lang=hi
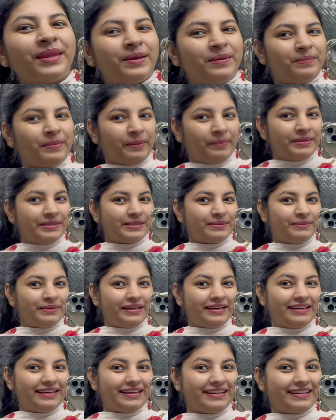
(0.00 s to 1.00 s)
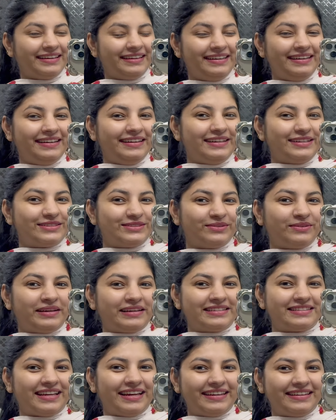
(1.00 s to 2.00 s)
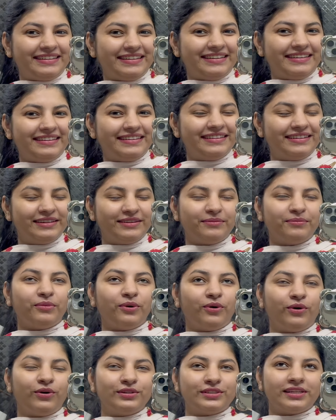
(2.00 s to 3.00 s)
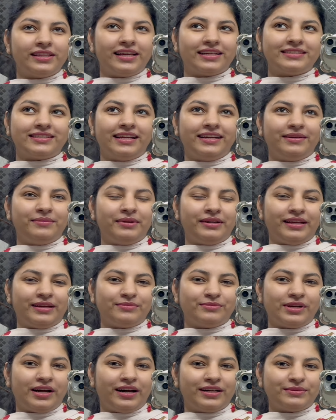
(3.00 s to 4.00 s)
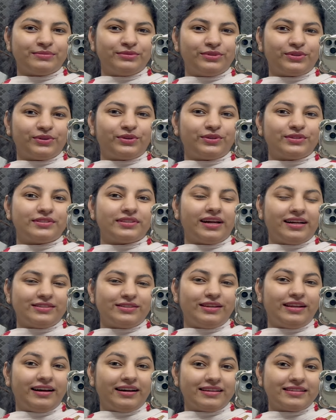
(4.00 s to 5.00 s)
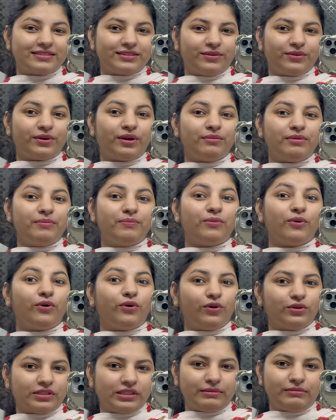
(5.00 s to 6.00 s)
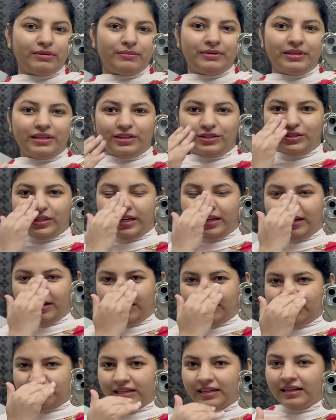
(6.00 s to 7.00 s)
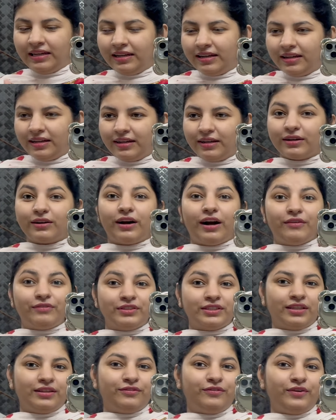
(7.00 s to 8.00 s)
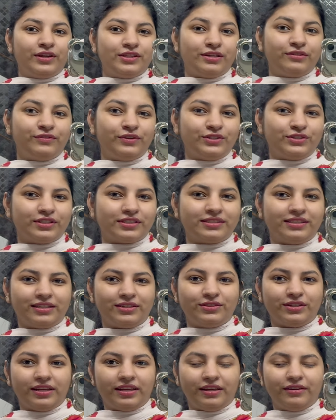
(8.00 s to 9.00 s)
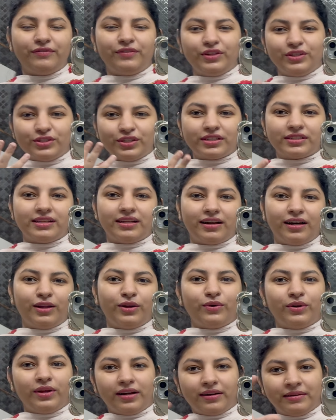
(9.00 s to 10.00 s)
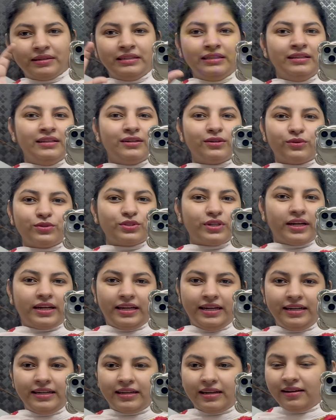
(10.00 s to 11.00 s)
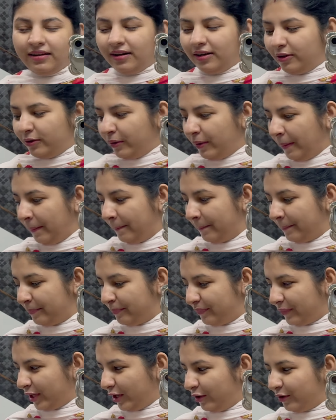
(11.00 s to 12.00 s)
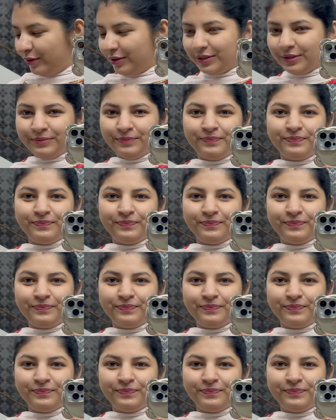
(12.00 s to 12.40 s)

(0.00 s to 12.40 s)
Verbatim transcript: बेबी से मिलने सो एक्साइटेड बहुत ज़्यादा एक्साइटेड मैं आज मुझे क्योंकि आज लास्ट और हमें बहुत ज़्यादा बेबी दिख जाएगा आज काफ़ी ज़्यादा फेशियल फीचर्स दिख जाएंगे फीचर्स लगा लो या कुछ हिंट लगा लो और